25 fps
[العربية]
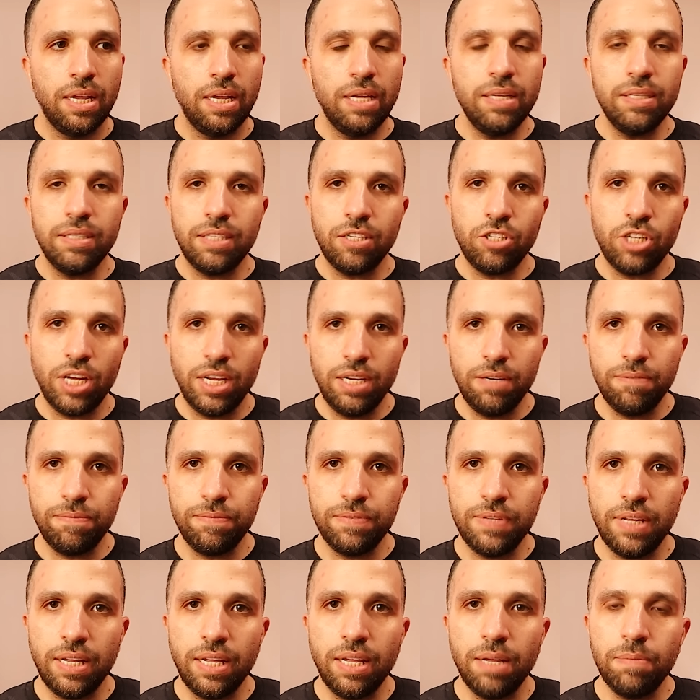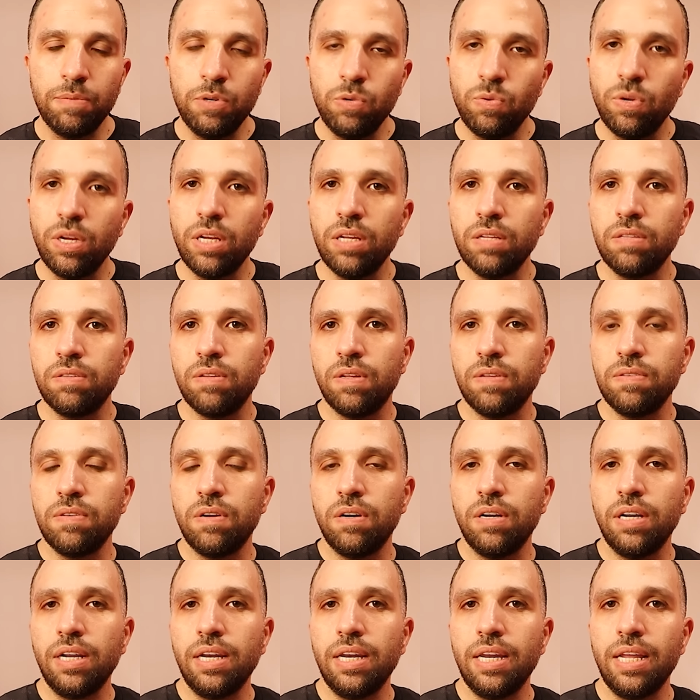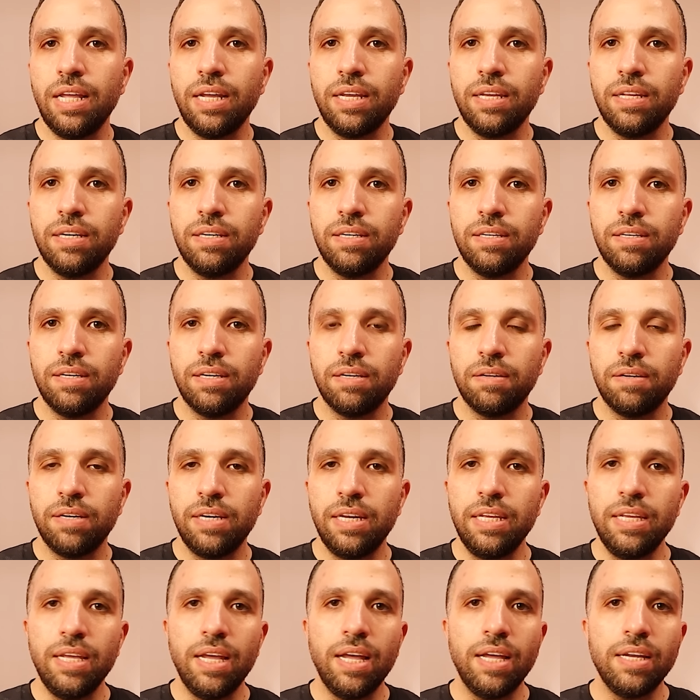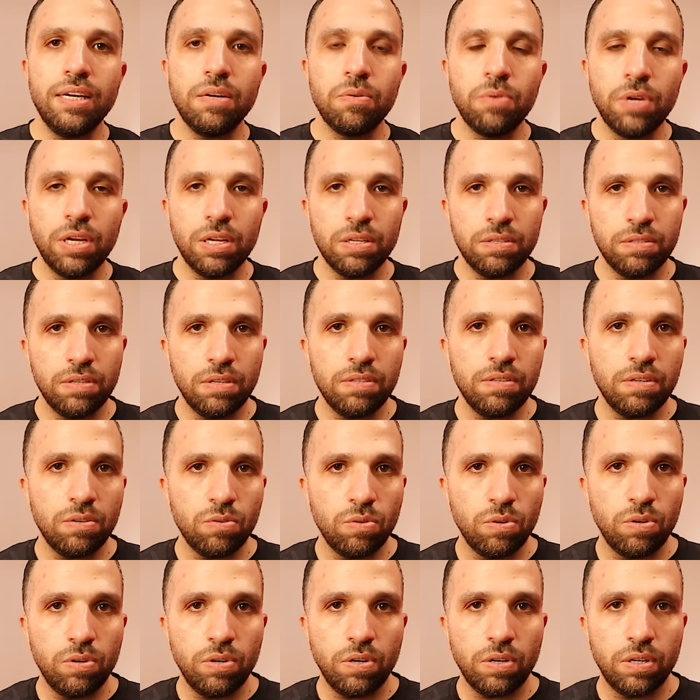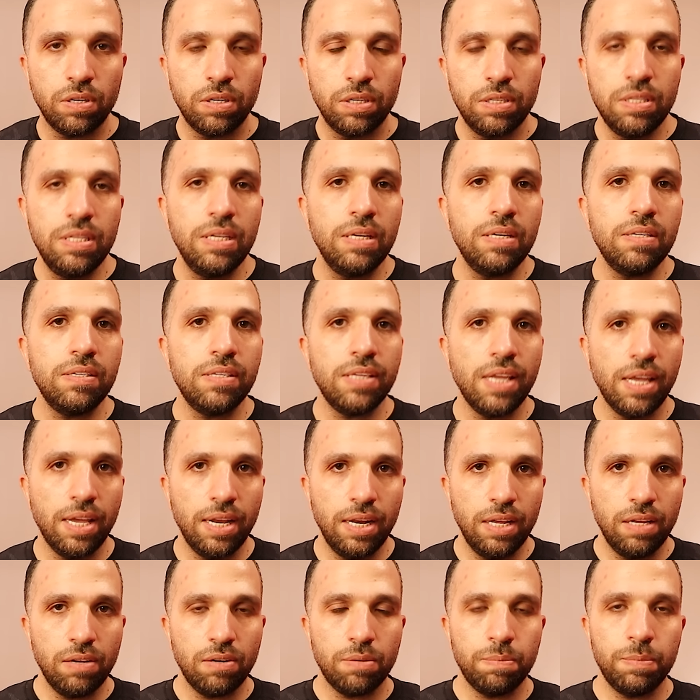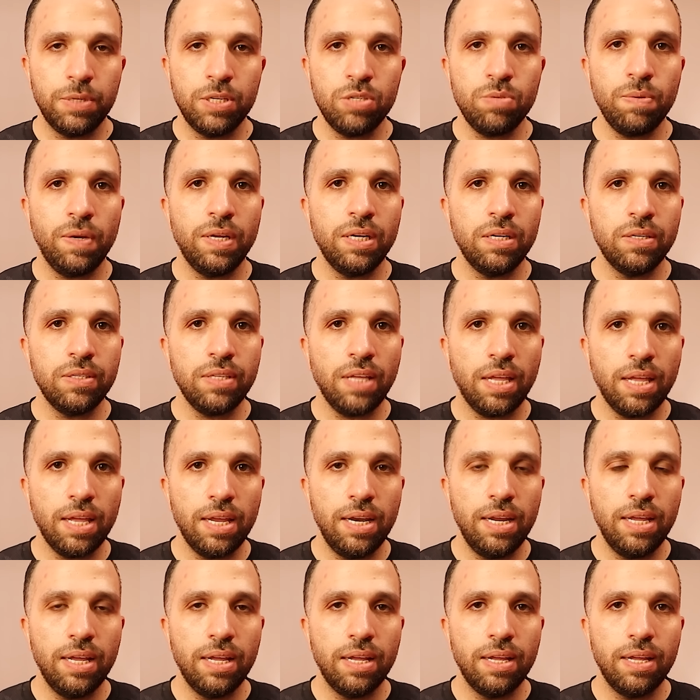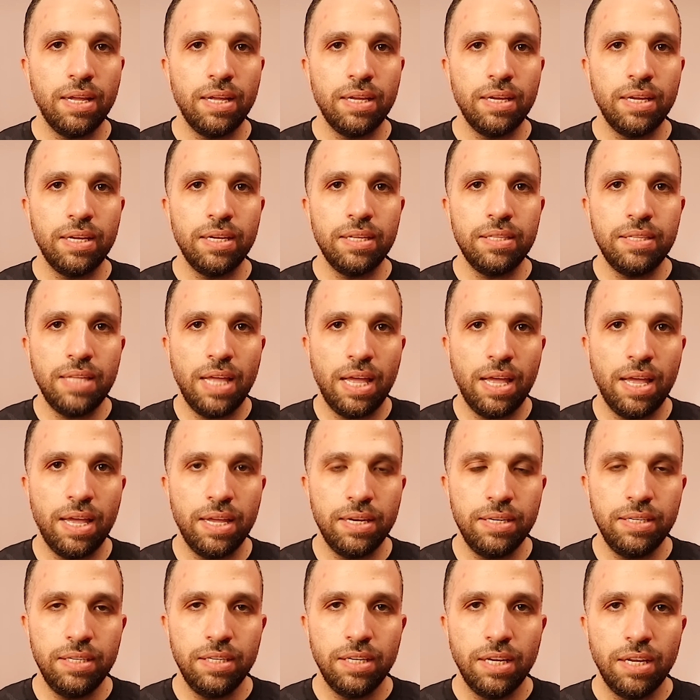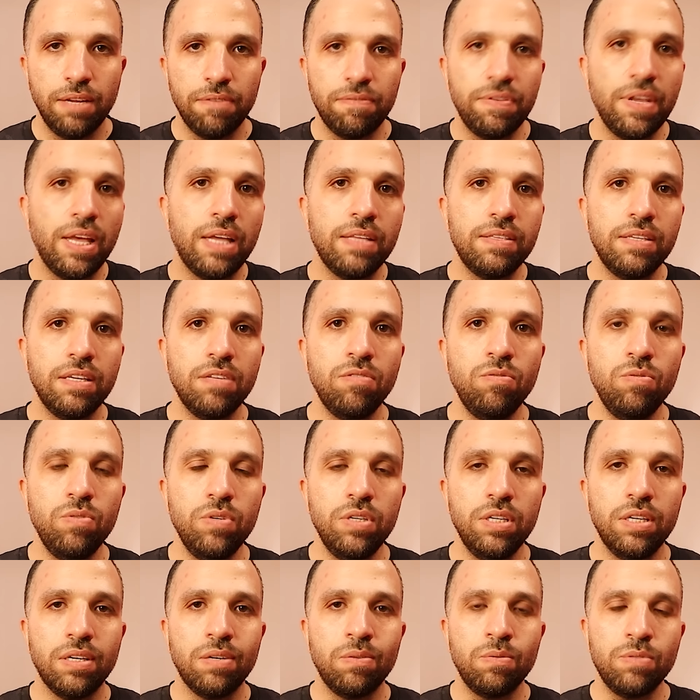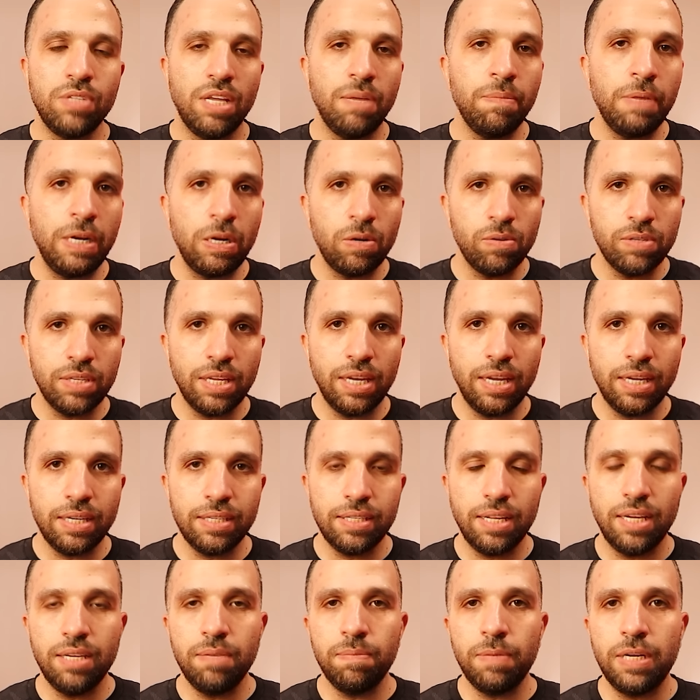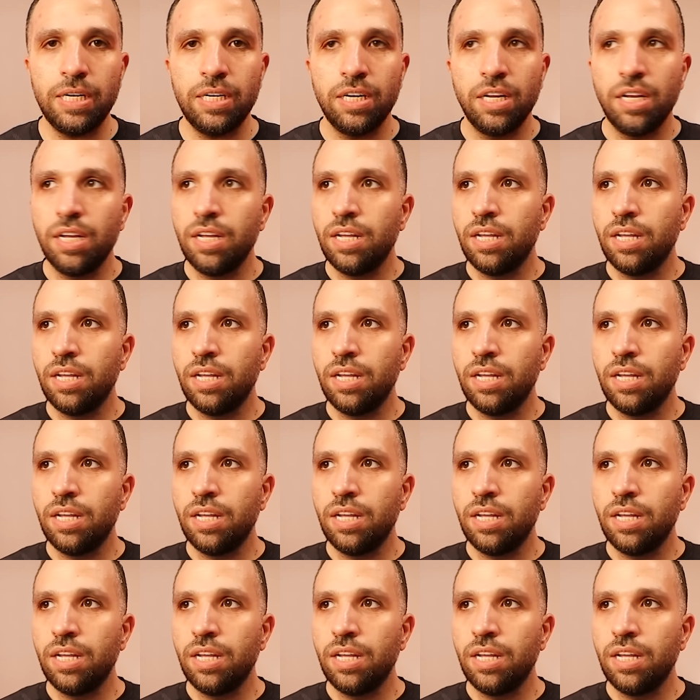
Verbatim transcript: انت شايف ده من وجهه نظرك لكن ليا انا وجهه نظر اخرى دي رساله ربنا سبحانه وتعالى ادهاني في هذه الدنيا وزي ما انا قلت لك دايما